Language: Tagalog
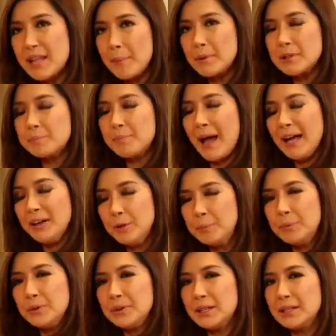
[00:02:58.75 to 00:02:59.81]
Tapos,
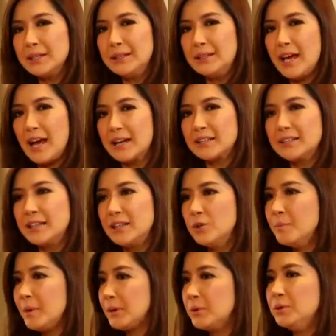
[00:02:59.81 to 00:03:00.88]
paano po nangyari na
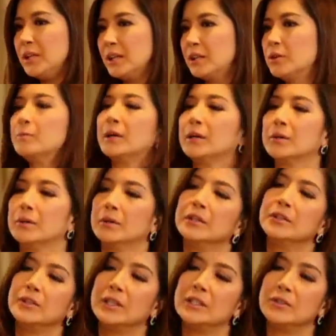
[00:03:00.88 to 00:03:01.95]
lumago ng lumago
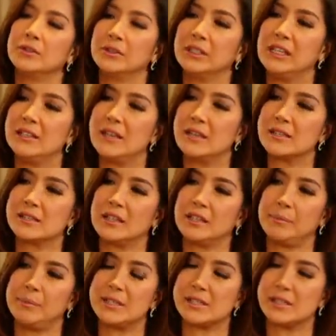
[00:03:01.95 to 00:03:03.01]
yung inyong real
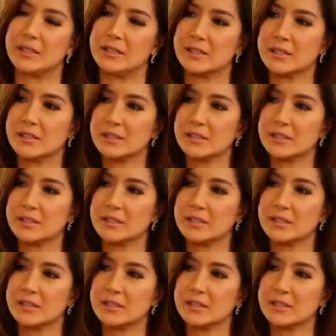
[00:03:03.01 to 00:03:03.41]
estate business?